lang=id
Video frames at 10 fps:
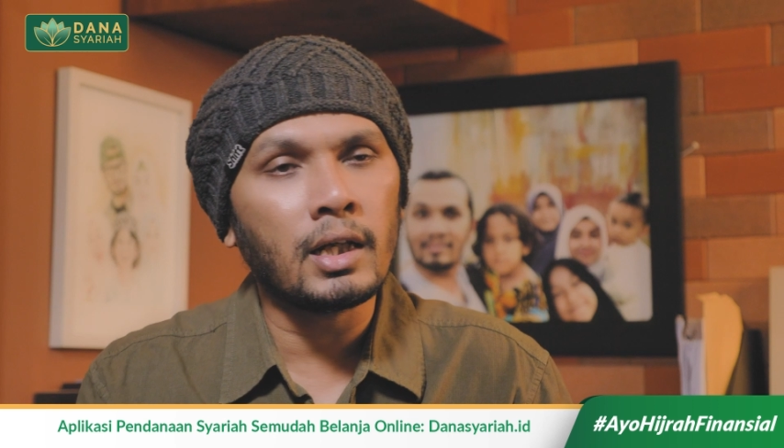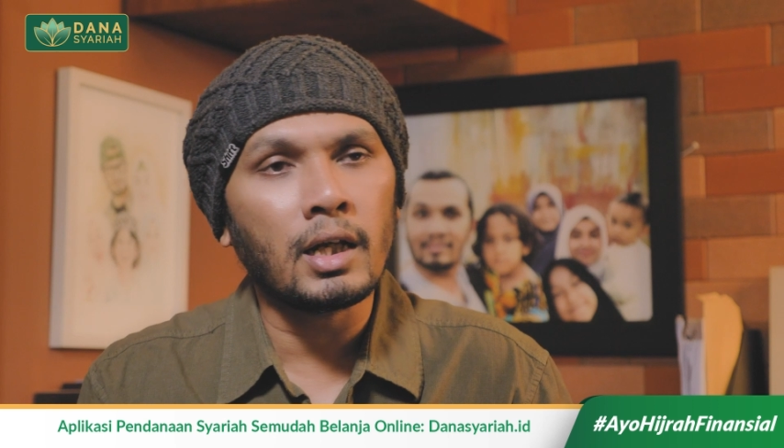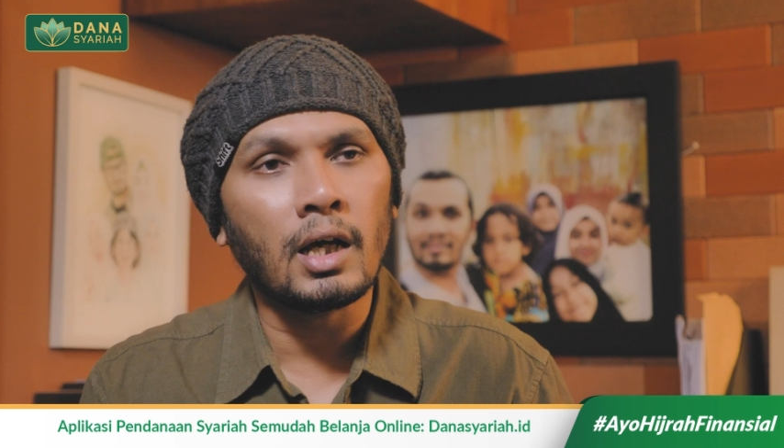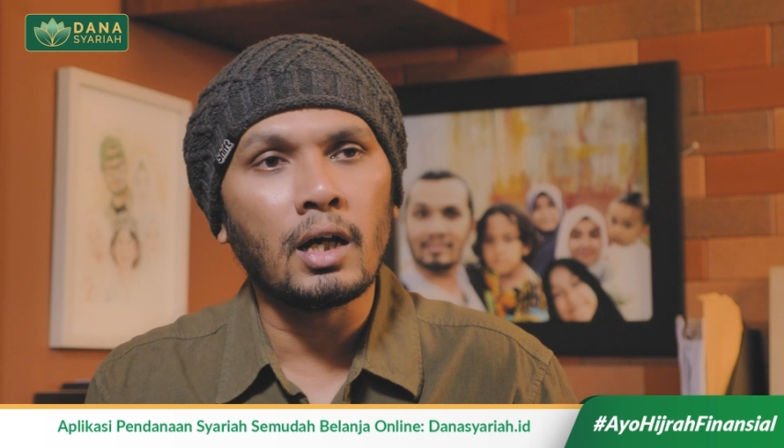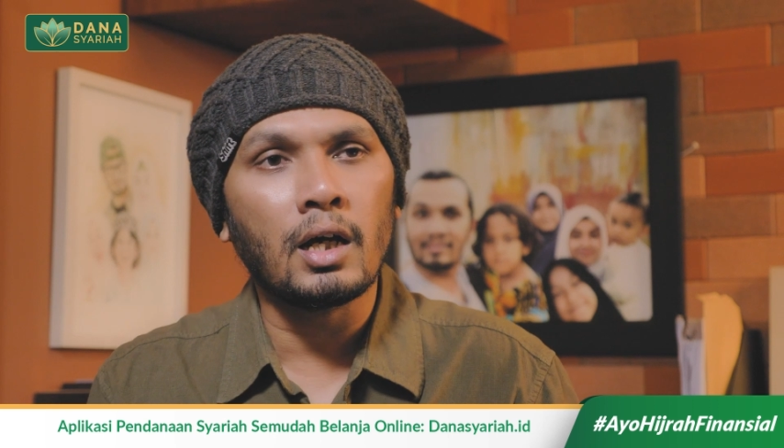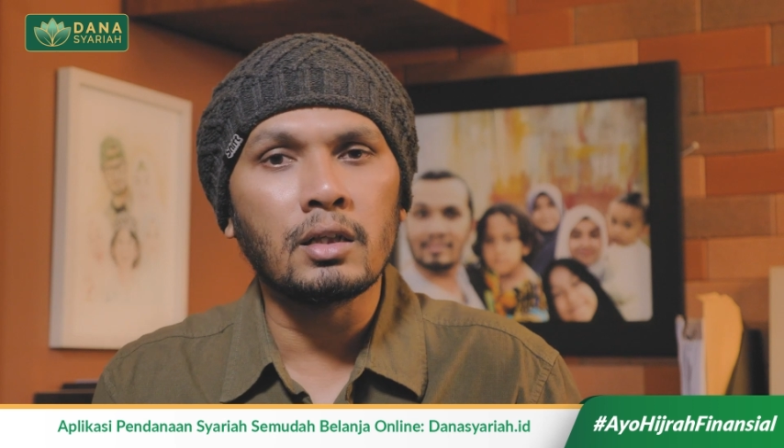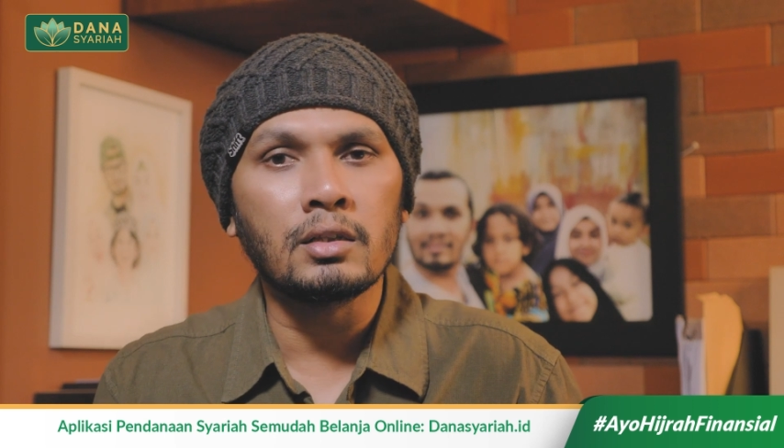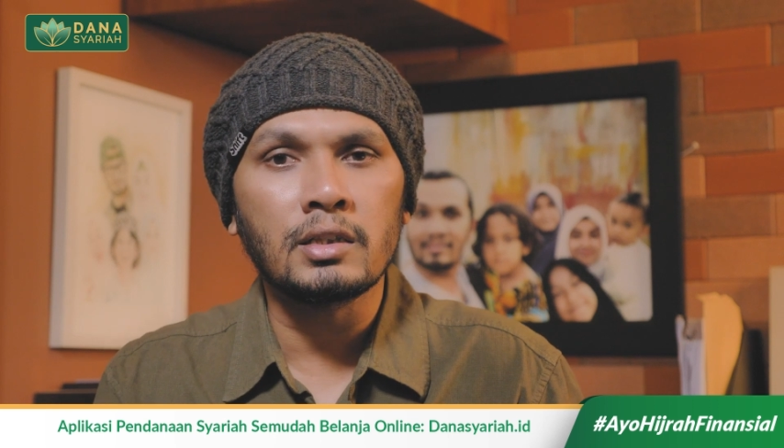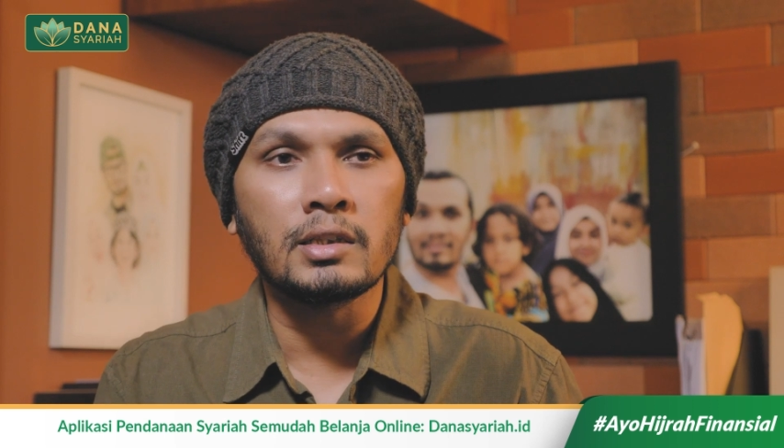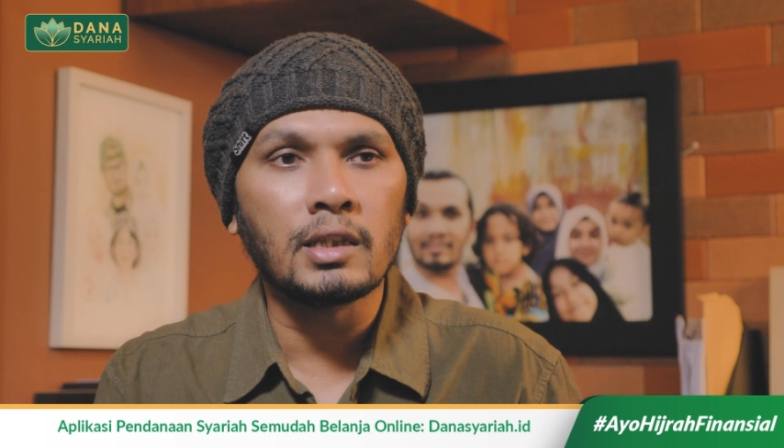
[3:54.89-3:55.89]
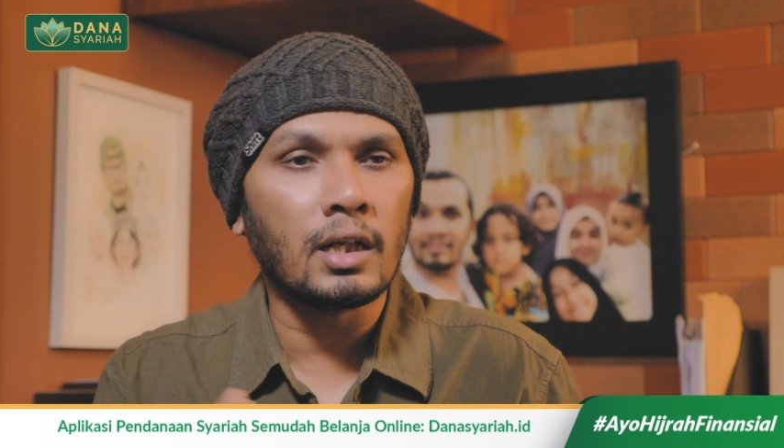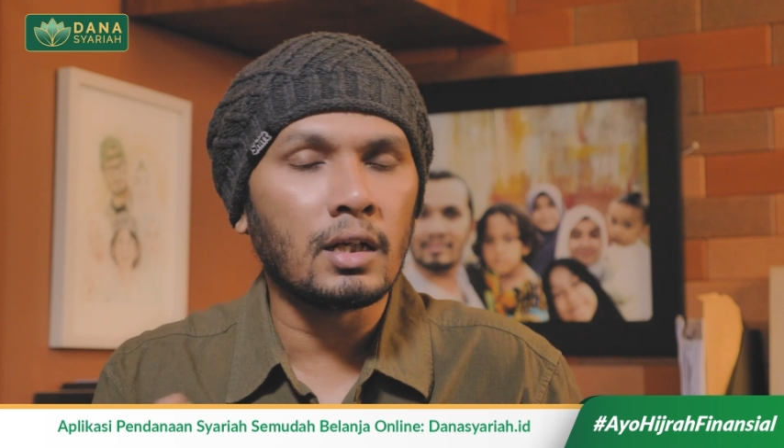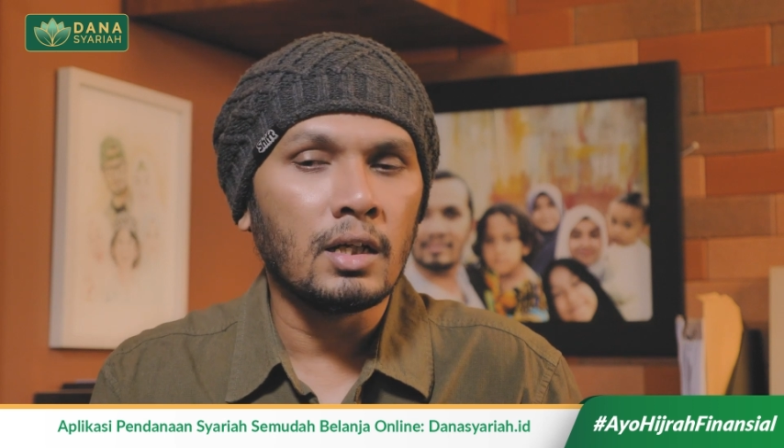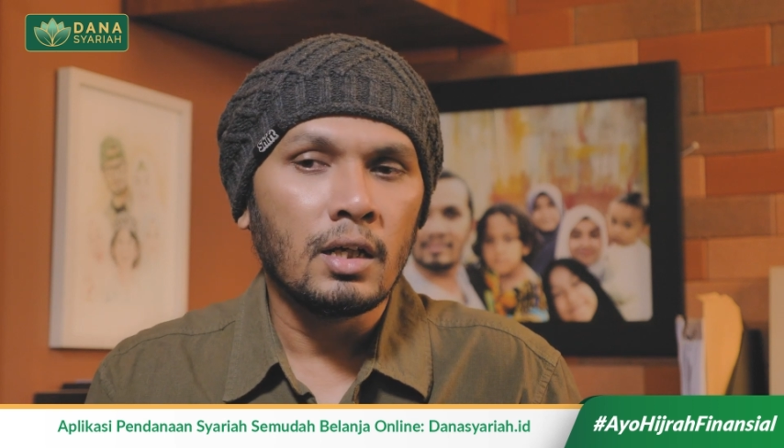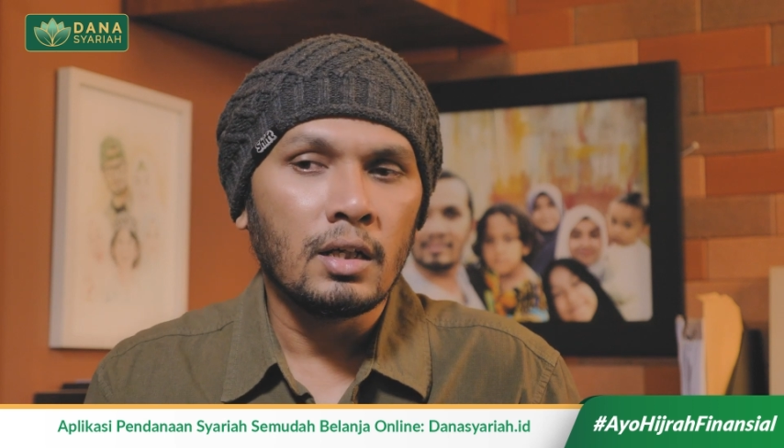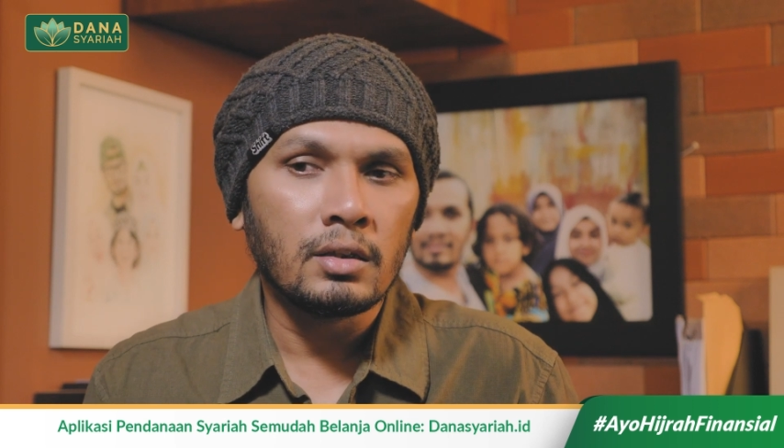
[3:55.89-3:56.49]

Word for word: hilang, sinyal